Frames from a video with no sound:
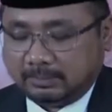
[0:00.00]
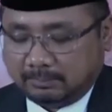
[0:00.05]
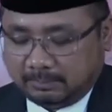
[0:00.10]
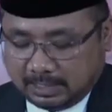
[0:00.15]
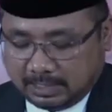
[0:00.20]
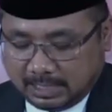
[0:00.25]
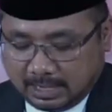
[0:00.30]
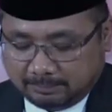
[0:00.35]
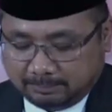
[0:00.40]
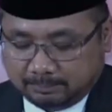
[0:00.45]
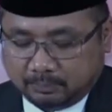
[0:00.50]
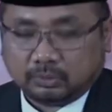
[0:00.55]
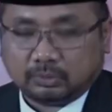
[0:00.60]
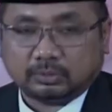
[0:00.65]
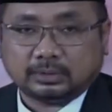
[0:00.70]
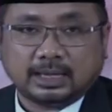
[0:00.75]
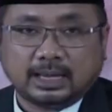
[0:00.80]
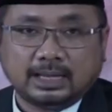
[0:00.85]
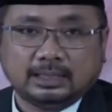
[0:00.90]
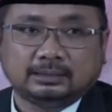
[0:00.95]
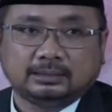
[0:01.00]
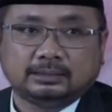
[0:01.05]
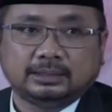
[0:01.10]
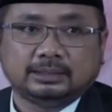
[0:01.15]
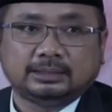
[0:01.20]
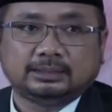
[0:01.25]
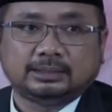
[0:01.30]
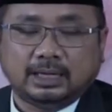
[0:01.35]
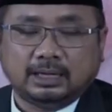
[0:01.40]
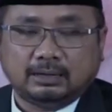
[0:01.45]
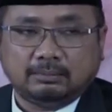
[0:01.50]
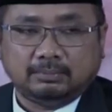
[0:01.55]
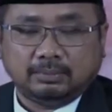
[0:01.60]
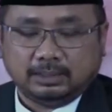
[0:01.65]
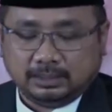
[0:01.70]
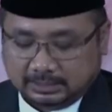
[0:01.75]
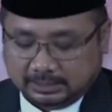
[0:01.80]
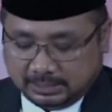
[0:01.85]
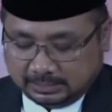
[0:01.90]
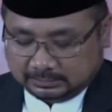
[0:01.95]
melaporkan tidak
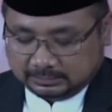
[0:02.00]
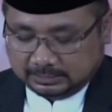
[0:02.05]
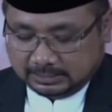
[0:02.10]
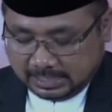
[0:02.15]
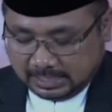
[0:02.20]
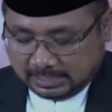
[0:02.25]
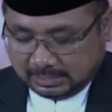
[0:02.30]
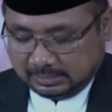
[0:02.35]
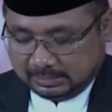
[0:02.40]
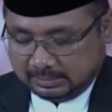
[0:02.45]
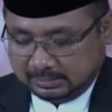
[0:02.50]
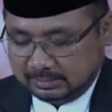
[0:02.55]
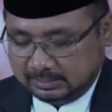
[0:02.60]
melihat hilal